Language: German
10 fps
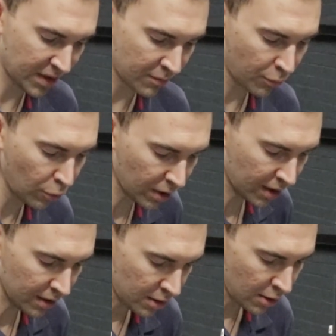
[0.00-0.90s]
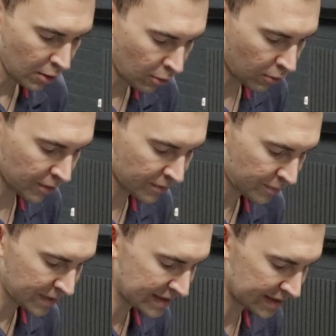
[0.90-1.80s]
den Bohrer
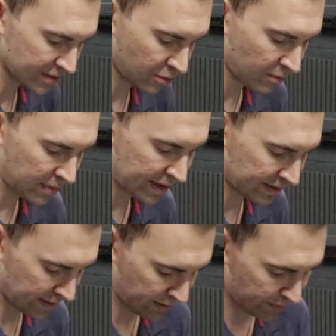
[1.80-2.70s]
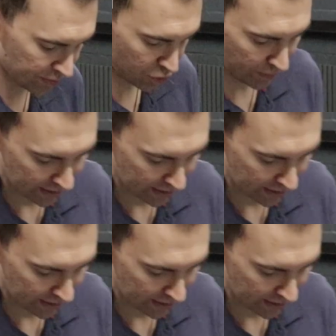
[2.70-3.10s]
und bis das komplett bis zum